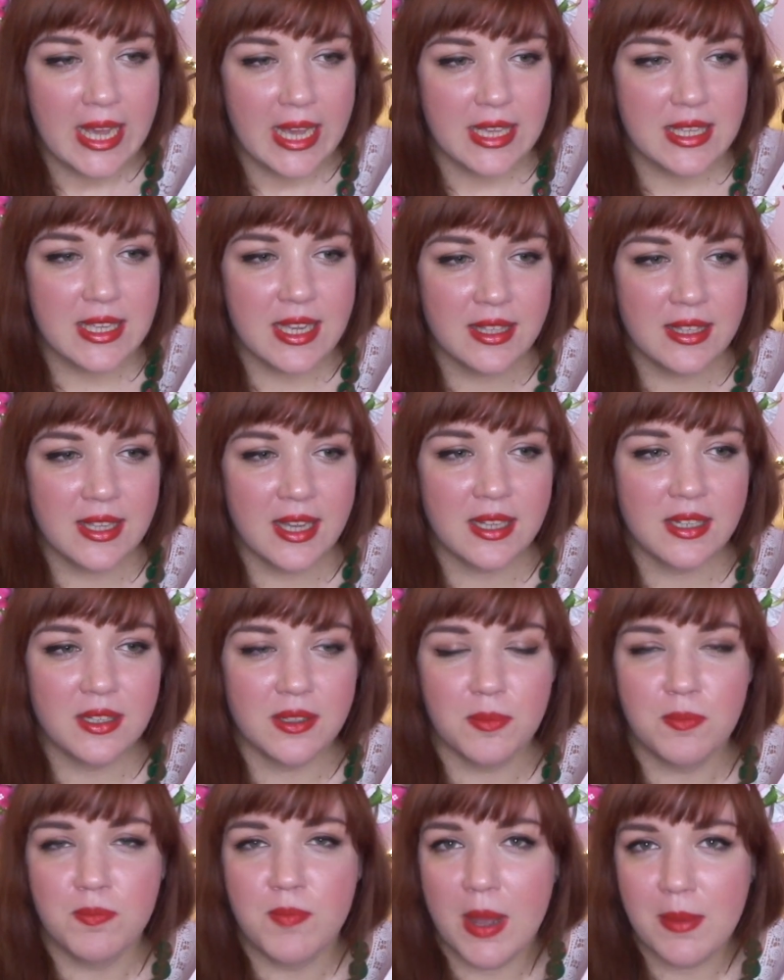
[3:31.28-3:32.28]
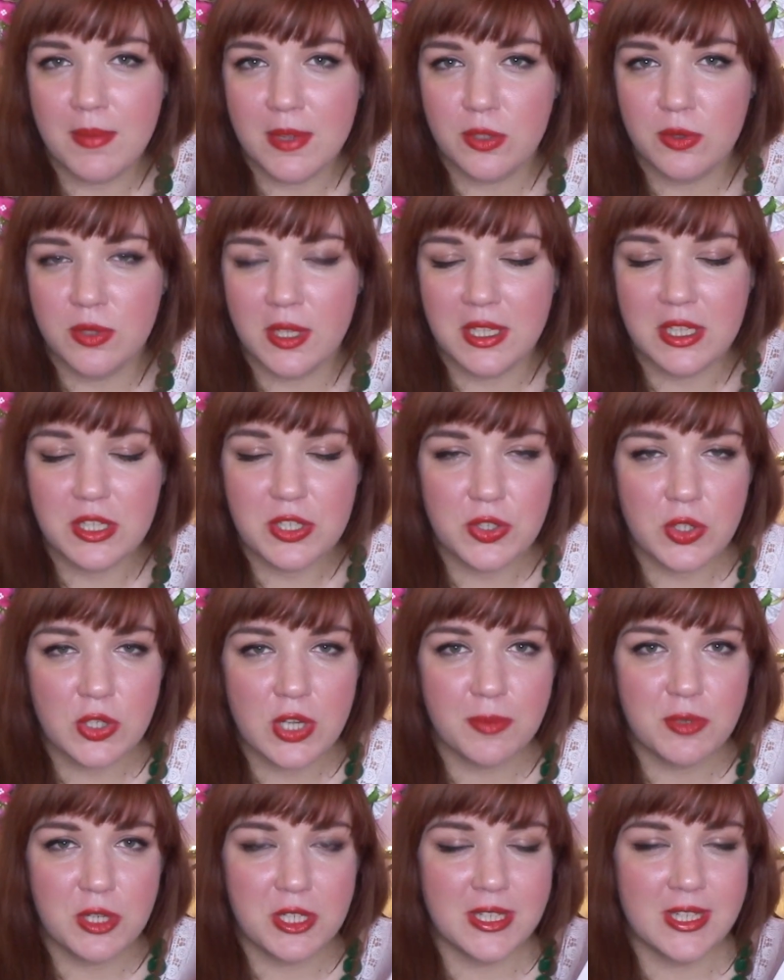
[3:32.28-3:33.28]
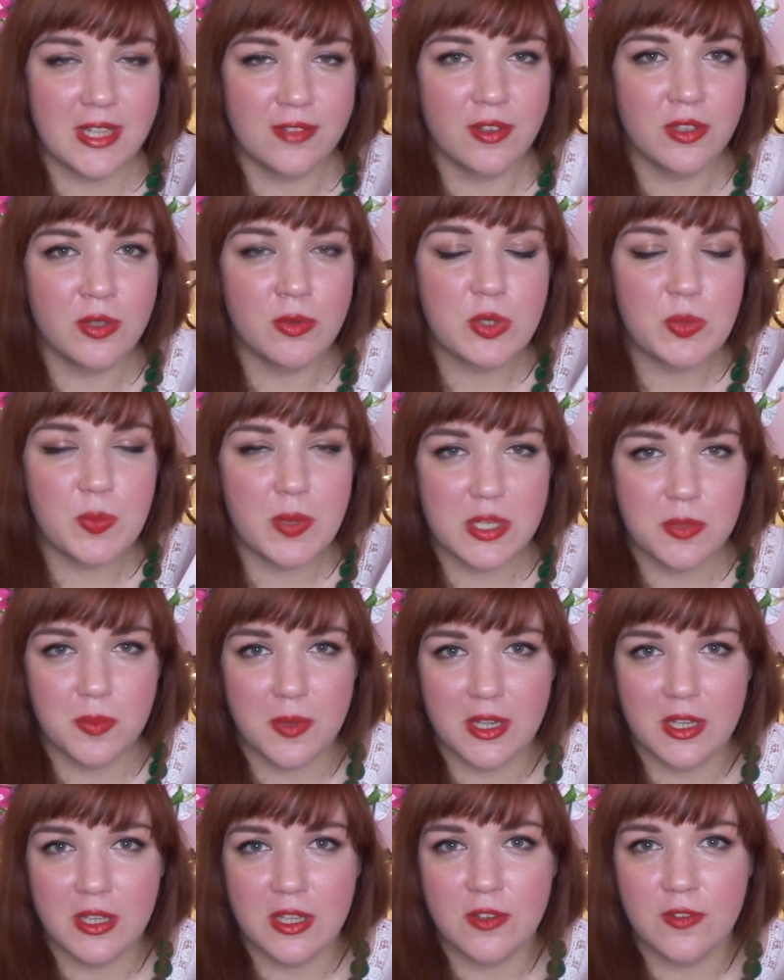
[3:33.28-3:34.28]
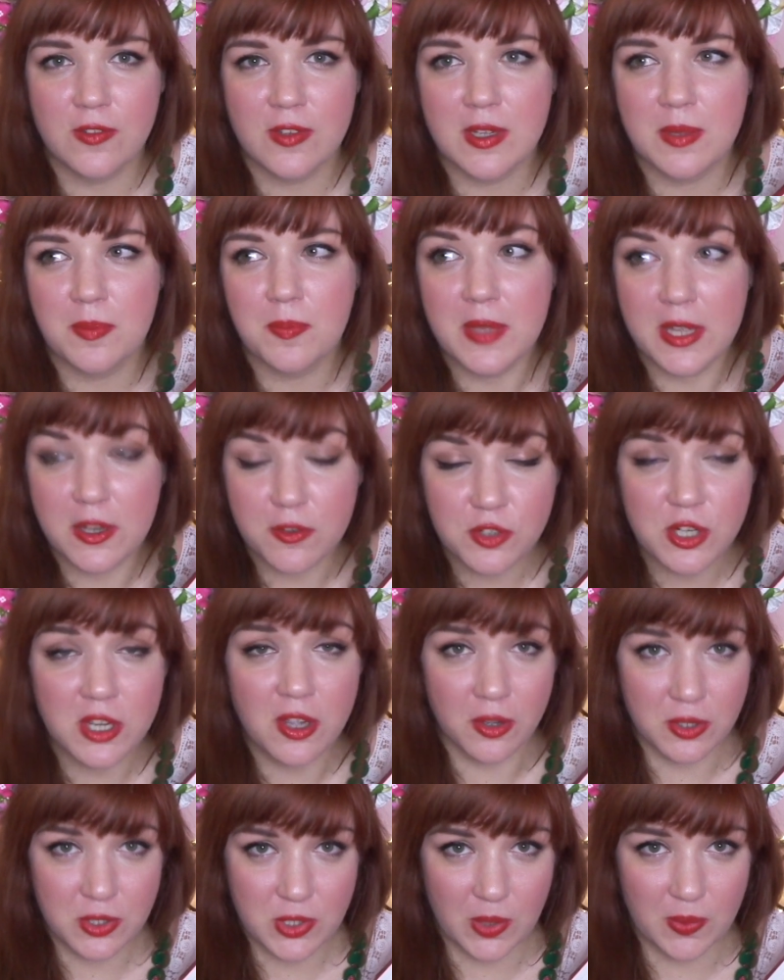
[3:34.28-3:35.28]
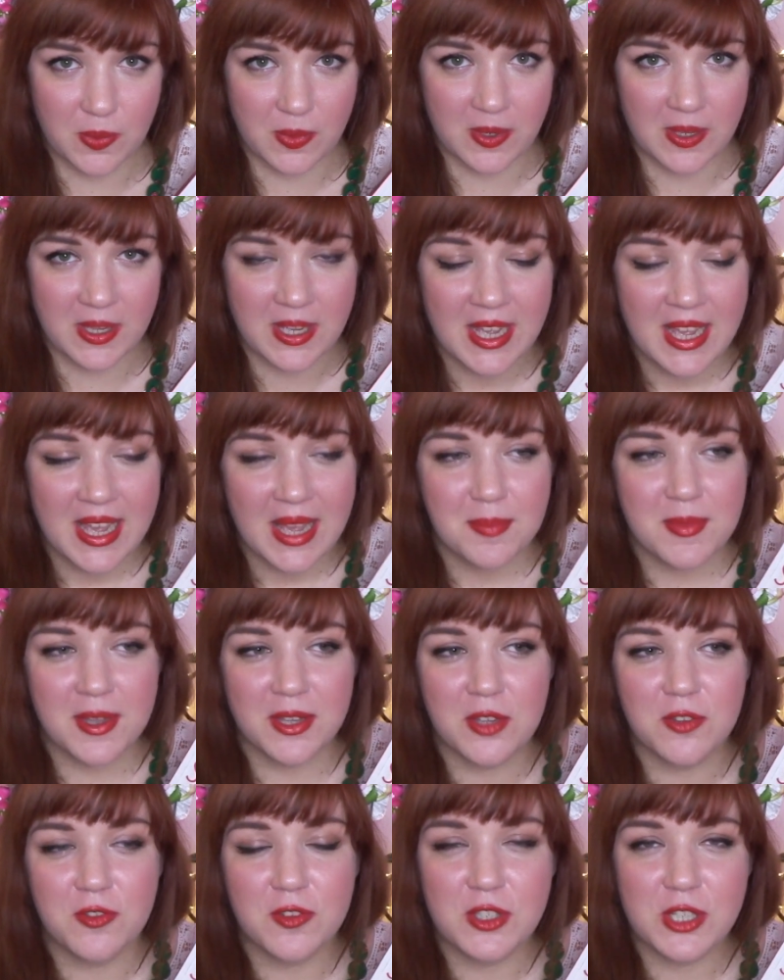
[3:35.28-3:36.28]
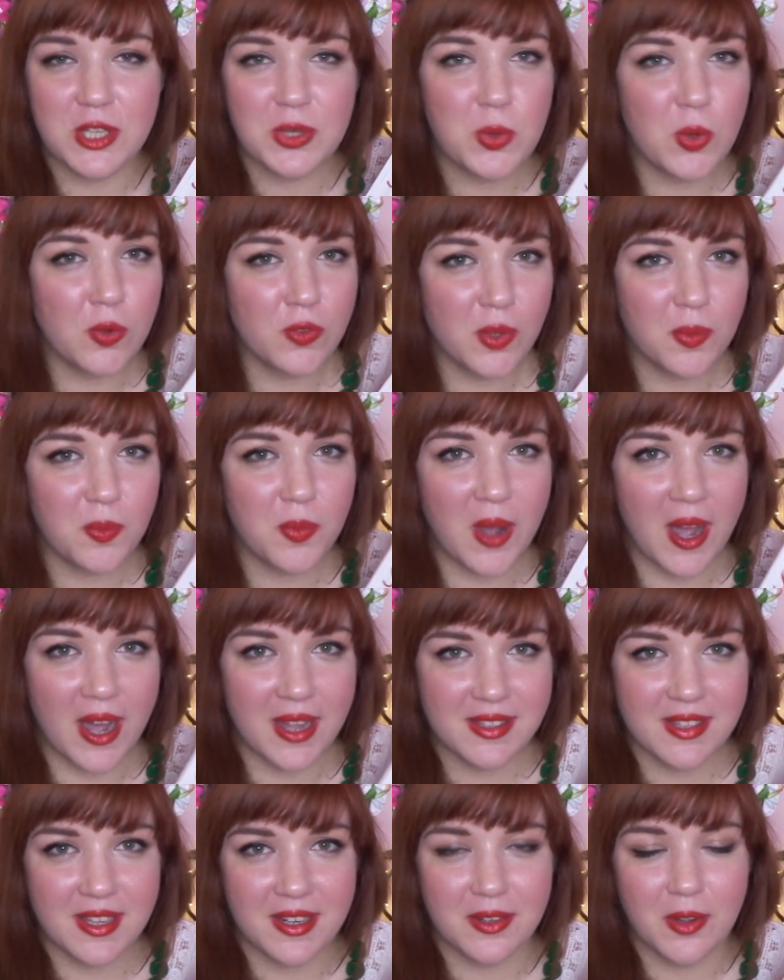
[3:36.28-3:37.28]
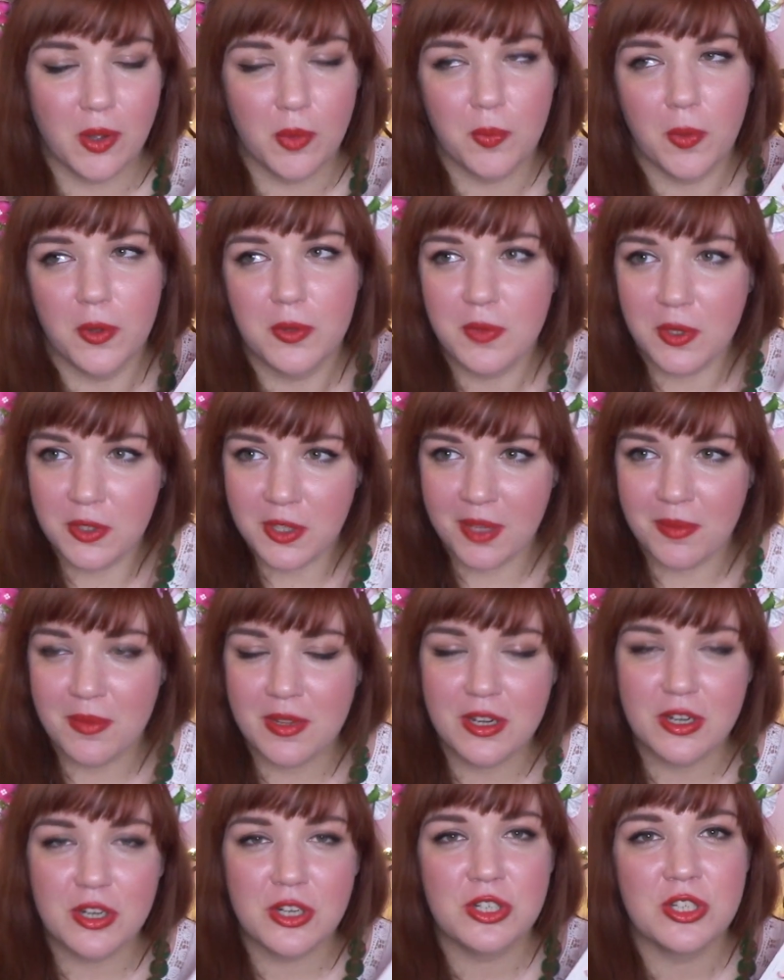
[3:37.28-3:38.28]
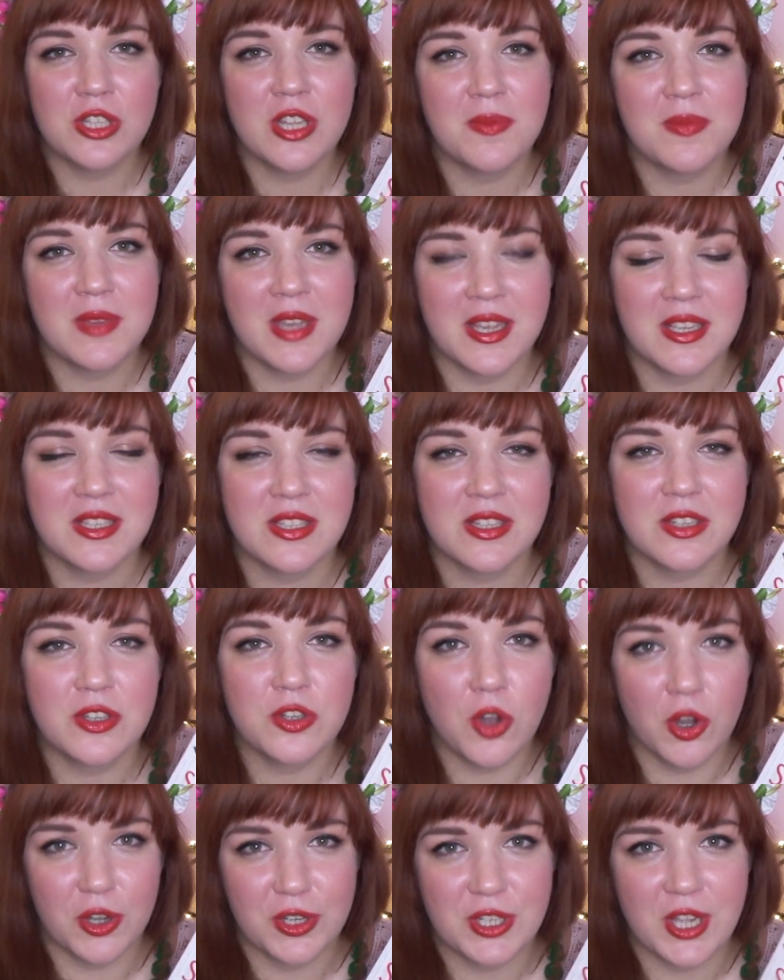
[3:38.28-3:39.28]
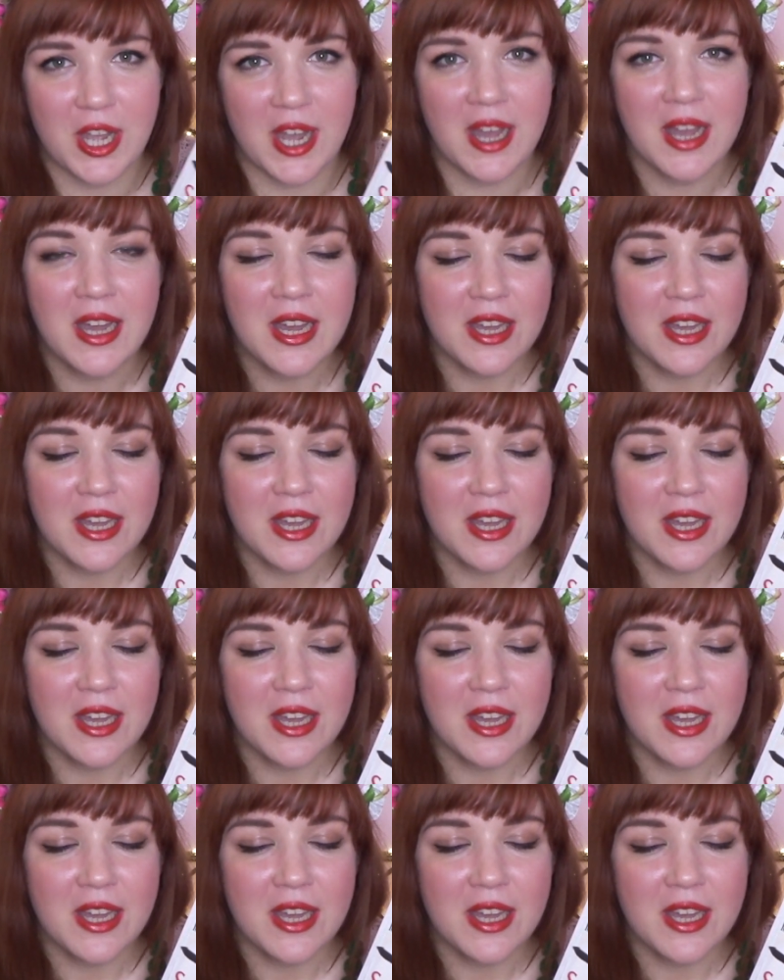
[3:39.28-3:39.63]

Jednak mamy tutaj historię przedstawioną z perspektywy pierwszej osoby, mianowicie główną bohaterką, podmiotem lirycznym jest Gosia,